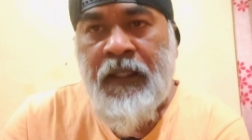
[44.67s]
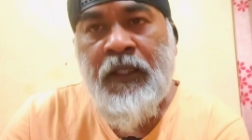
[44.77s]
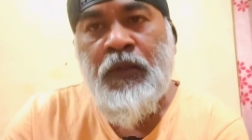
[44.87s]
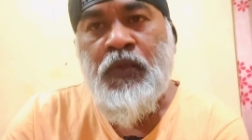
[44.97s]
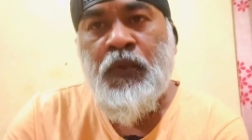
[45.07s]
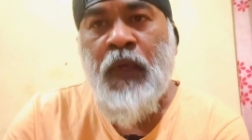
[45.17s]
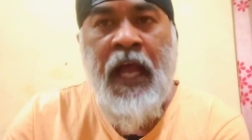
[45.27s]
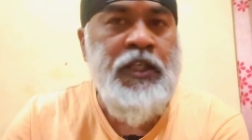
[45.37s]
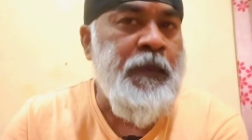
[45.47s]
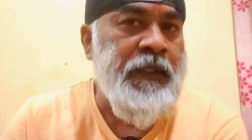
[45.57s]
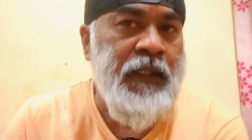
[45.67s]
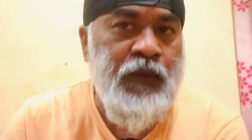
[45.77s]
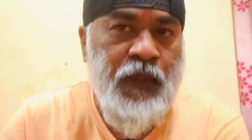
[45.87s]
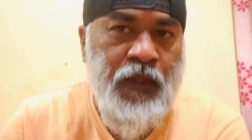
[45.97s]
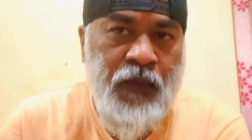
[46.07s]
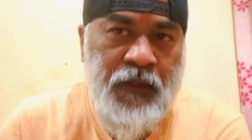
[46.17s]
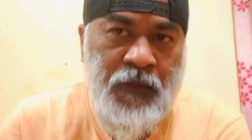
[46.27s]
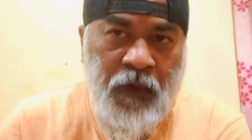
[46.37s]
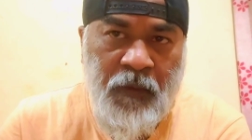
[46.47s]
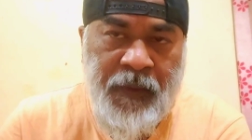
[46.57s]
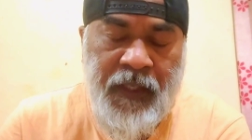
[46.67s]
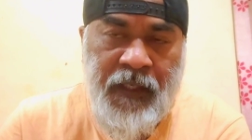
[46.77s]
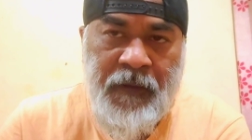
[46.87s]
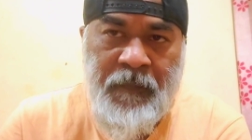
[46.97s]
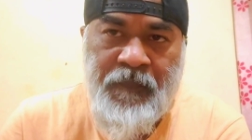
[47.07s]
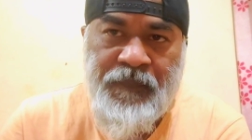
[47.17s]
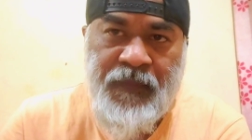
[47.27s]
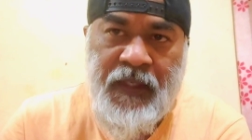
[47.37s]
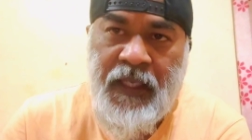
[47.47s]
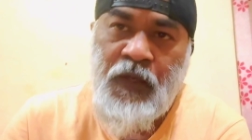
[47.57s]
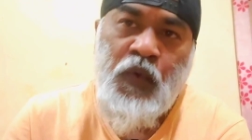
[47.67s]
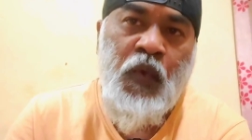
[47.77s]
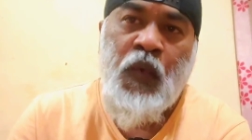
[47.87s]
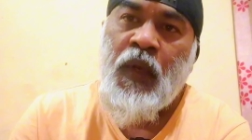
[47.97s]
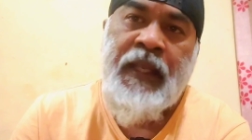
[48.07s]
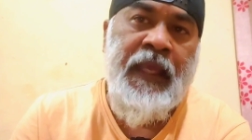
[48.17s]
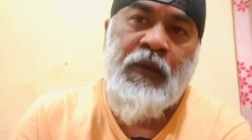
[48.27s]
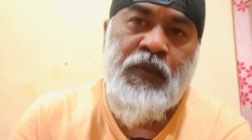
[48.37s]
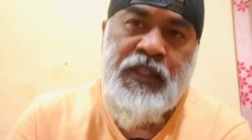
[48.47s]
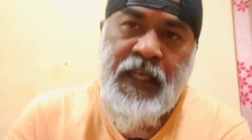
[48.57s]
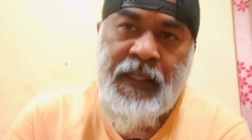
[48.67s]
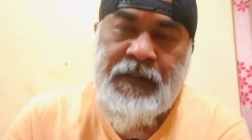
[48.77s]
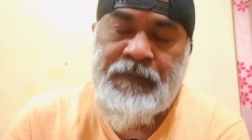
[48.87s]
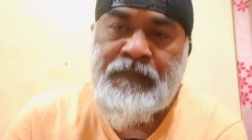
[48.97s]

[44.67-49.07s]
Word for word: কিন্তু শুধু হাসপাতাল তৈরি করলে তো হবে না এই লোকগুলো কেন যায়